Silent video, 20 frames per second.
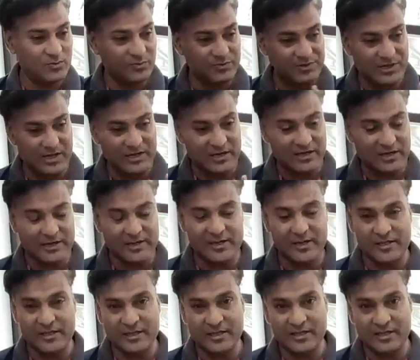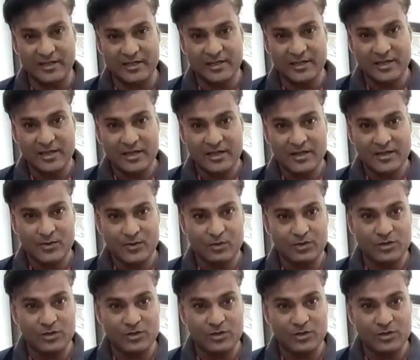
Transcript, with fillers: विचार कर ही रहा था कि